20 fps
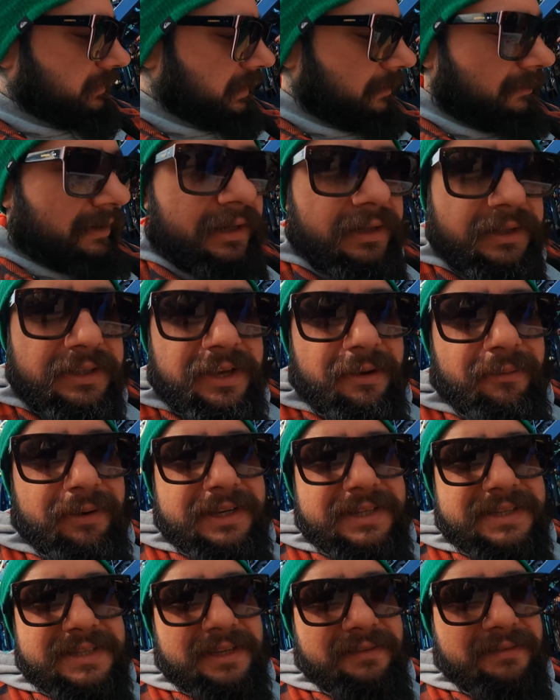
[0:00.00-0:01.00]
Kemal
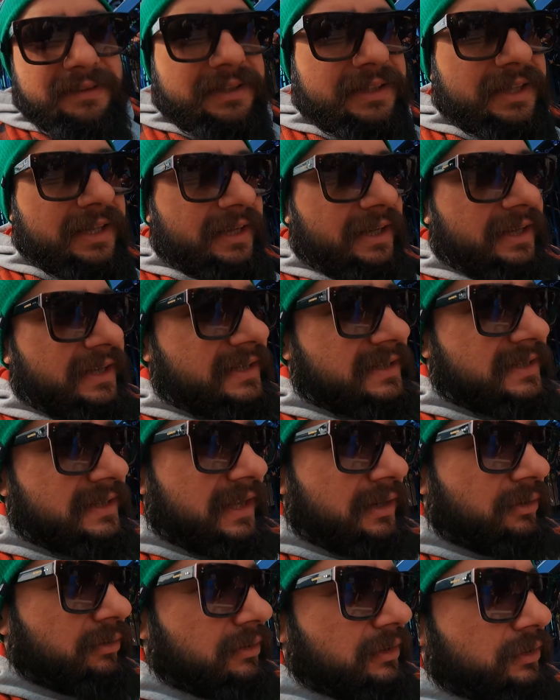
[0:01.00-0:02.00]
Kemal'in sevdikleri
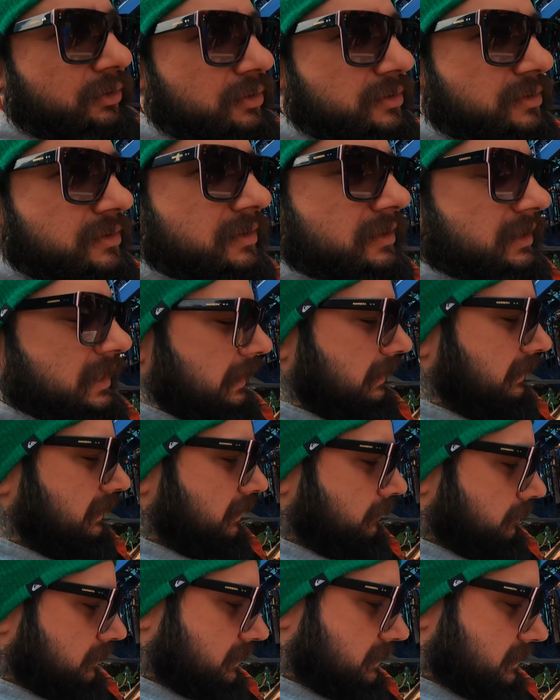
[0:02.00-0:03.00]
arasına roller coaster da
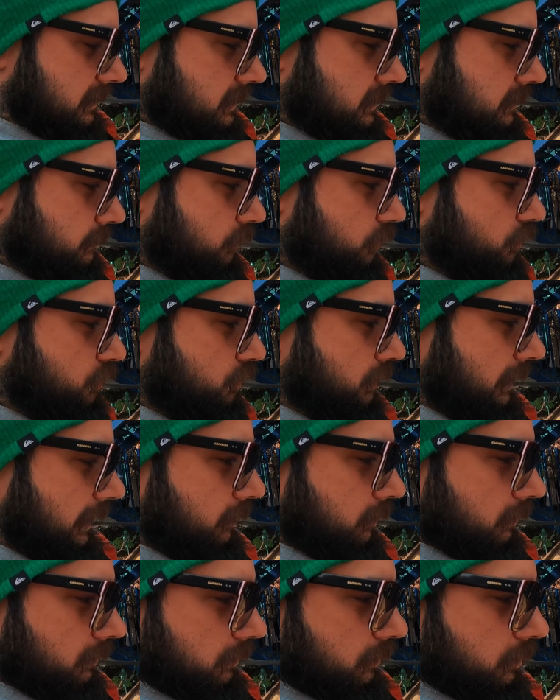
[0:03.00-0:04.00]
ekleyebilirsiniz. Bu 3
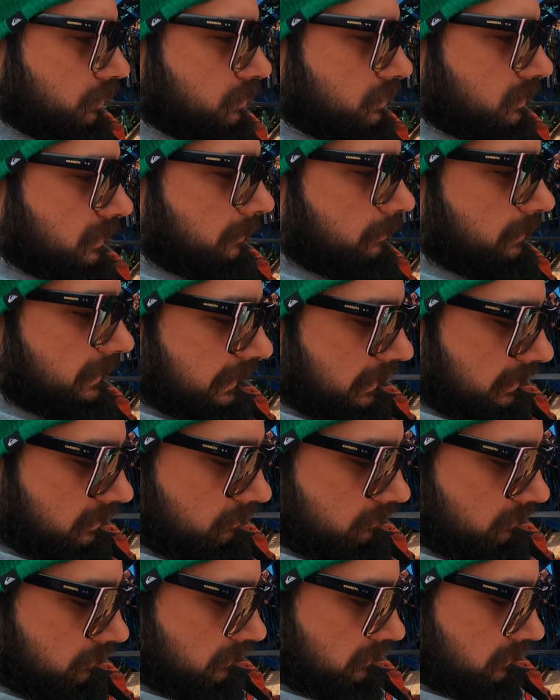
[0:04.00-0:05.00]
tane roller coaster'a
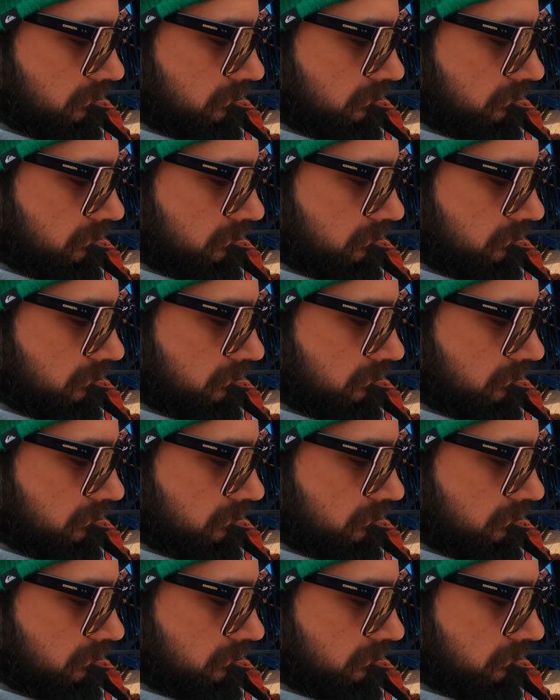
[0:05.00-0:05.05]
binelim.